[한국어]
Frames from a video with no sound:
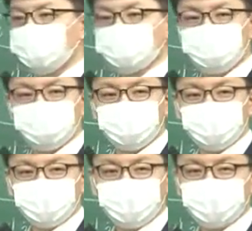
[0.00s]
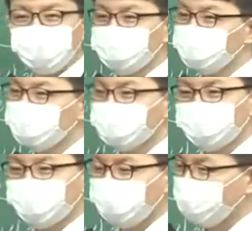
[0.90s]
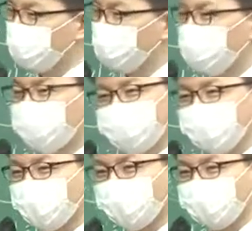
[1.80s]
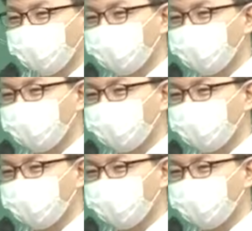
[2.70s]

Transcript: 있지. 교수들끼리 만나면 회의가 잘 안 돼.